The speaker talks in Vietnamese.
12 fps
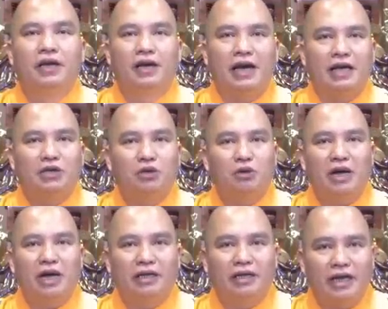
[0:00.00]
ngày rỗ
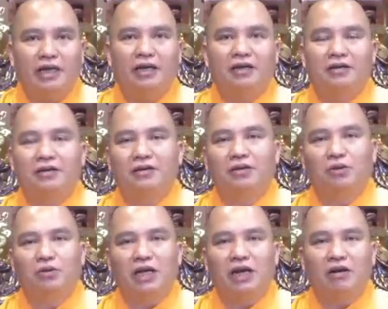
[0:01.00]
ngày tết á,
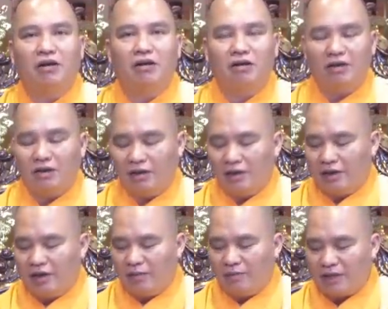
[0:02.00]
chúng ta có
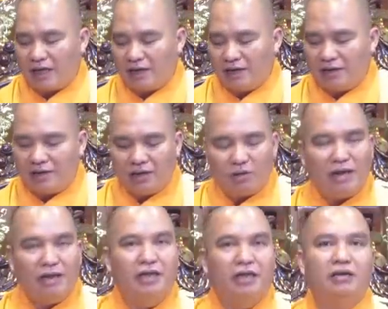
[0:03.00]
nếu mà gia đình chưa
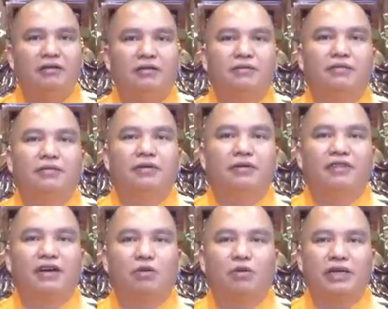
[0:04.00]
hoan hỷ
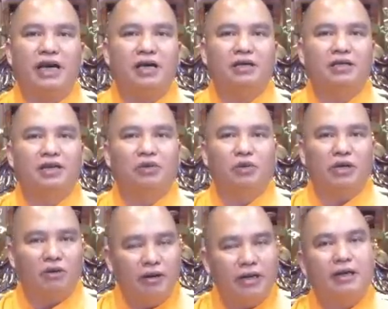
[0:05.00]
và cúng chay trường tuyệt
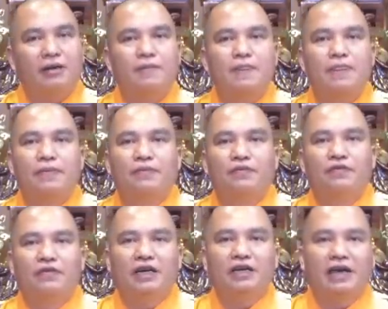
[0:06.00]
đối á,
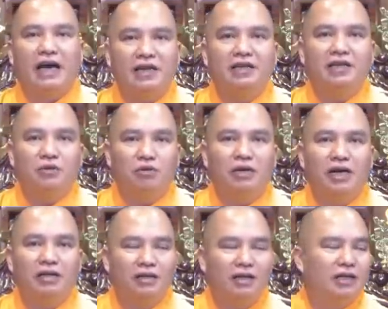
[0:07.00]
vẫn gì ăn gì cũng
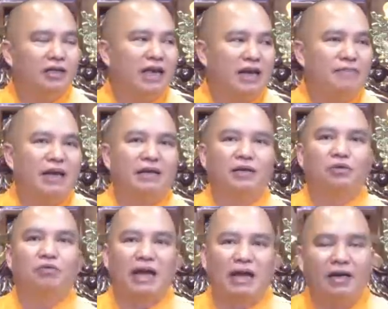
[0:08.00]
đấy tức là gì ăn mặn thì
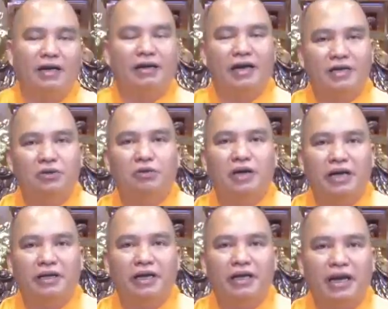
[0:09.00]
cũng mặn á ngày rỗ ngày
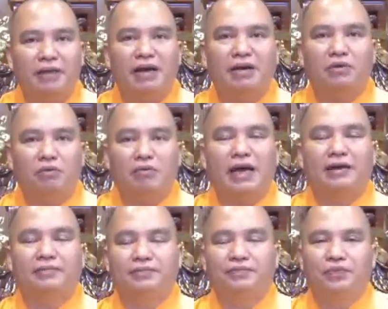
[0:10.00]
tết ăn mặn cũng mặn
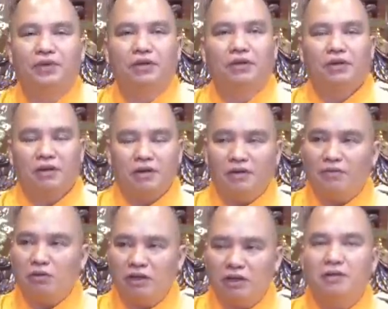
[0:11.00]
cứ
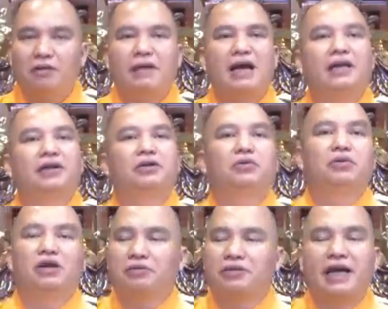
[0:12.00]
vô tư mang lên cũng
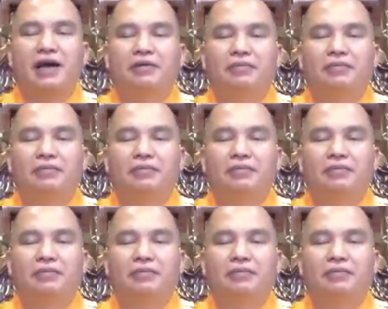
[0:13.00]
không sao